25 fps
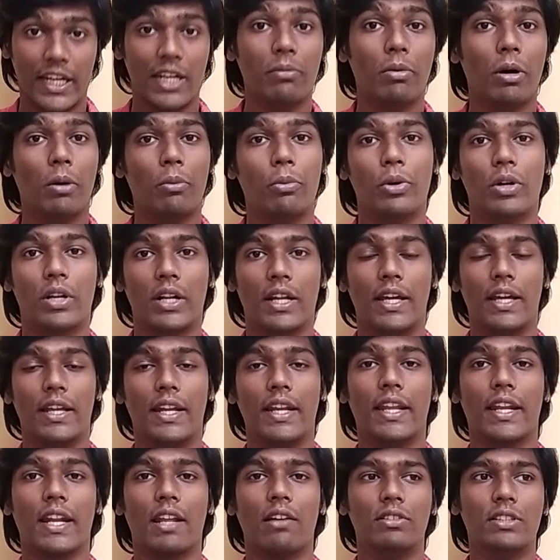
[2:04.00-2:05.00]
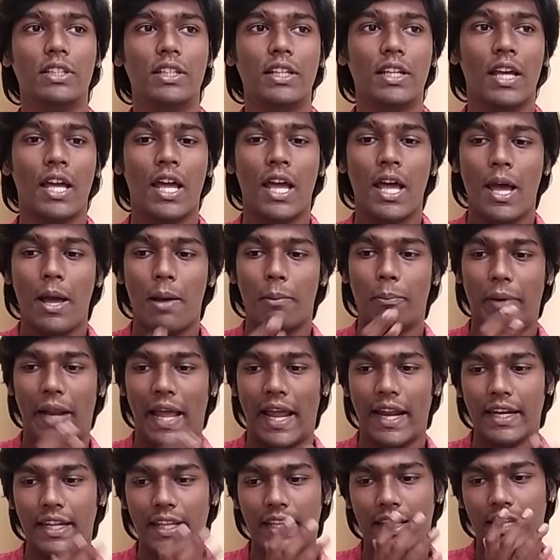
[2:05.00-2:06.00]
கண்டிப்பாக போட்டிருக்காரு ஏன்னா வந்து
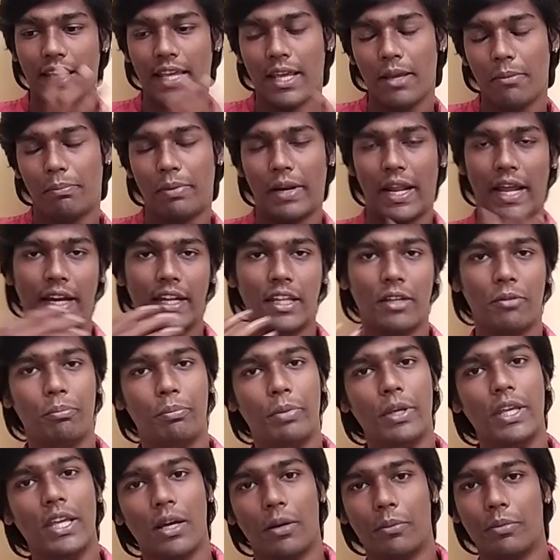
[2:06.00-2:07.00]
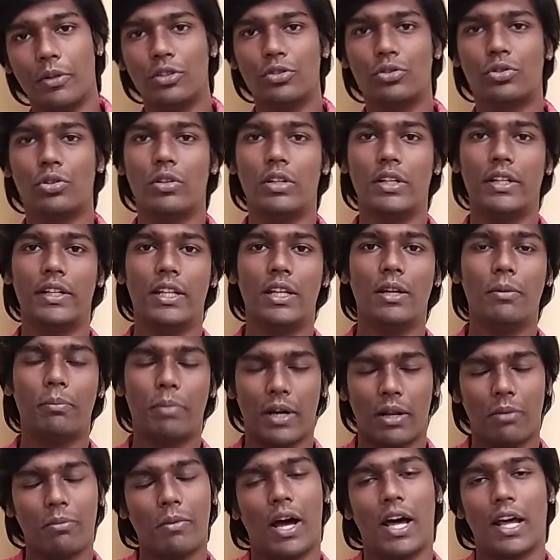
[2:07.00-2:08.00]
பிளானிங் ஏ பிளானிங் பி அப்படின்னு சொல்லிட்டு
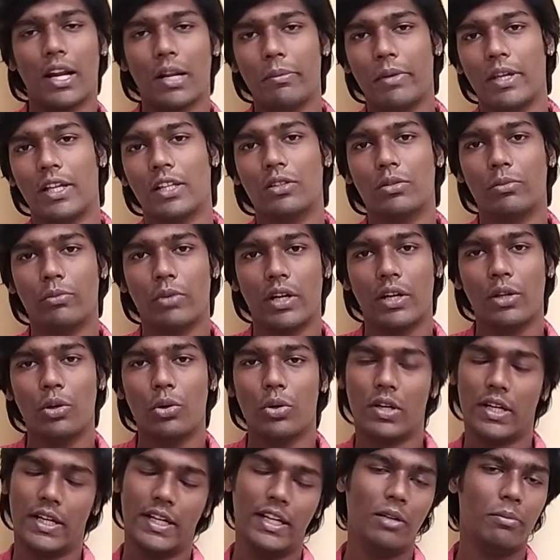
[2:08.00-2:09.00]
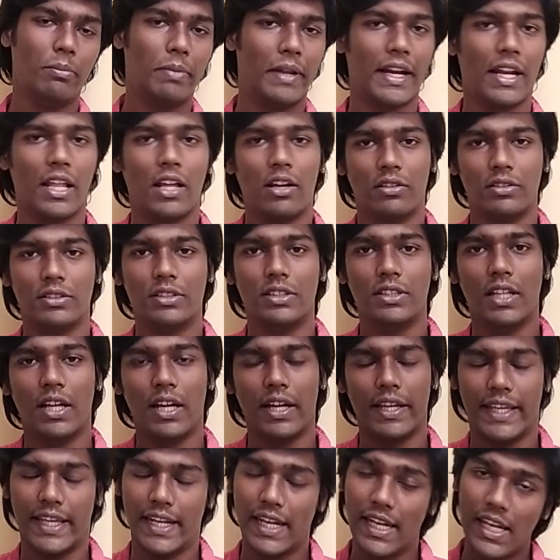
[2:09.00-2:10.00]
படம் ஆரம்பிக்கிறதுக்கு முன்னாடி ஒரு ரெண்டு பிளானாக வந்து
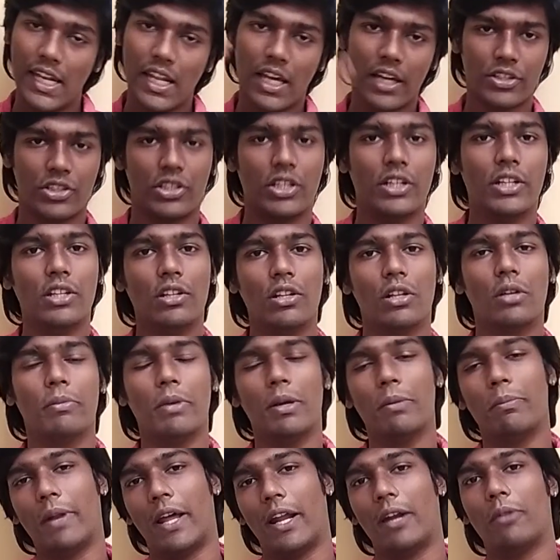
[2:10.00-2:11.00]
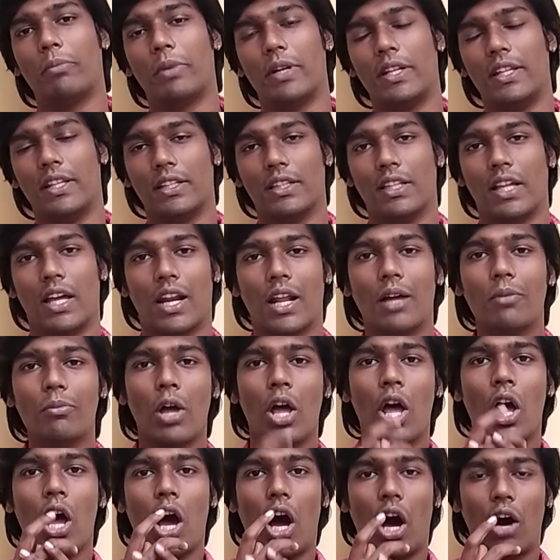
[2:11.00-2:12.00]
தான் எல்லா ஷெடியூலுக்குமே பிளான் பண்ணியிருந்தாராம்
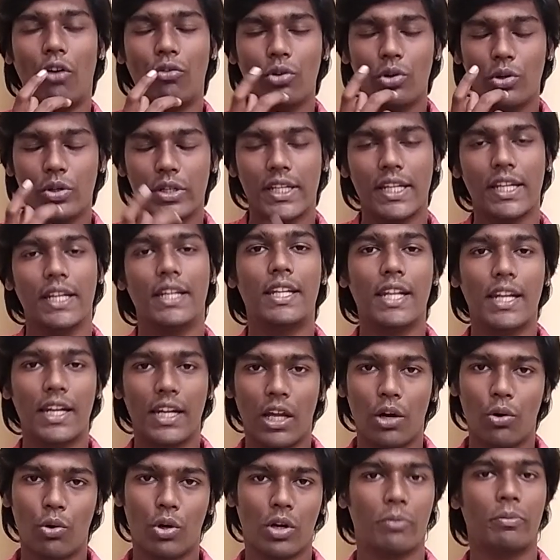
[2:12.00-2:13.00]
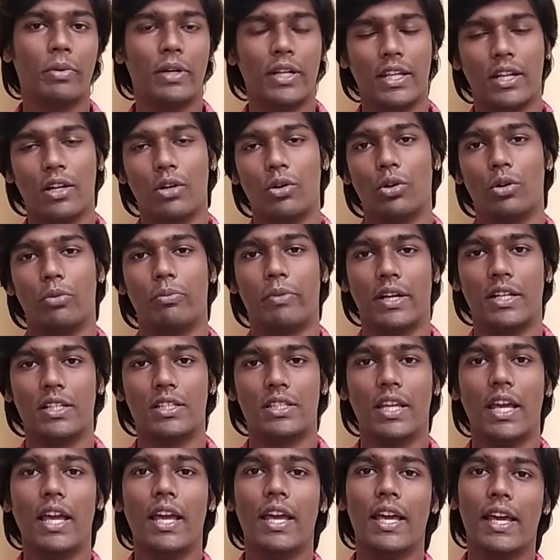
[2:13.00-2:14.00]
அவ்வளோ டீட்டெயிலாக ஒர்க் பண்ணியிருக்க ஒரு
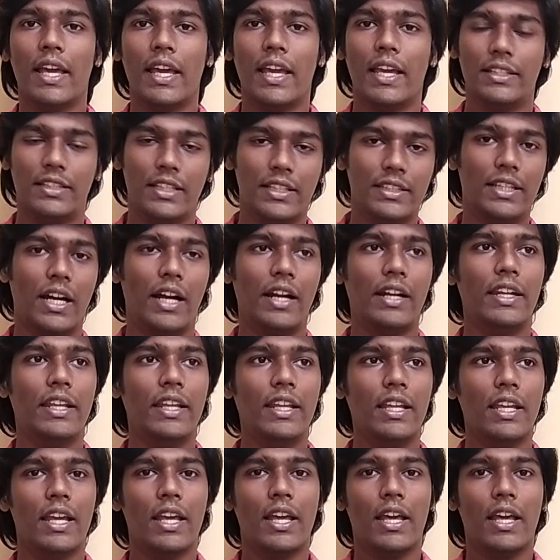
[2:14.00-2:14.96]
மனுஷன் இதை தாண்டி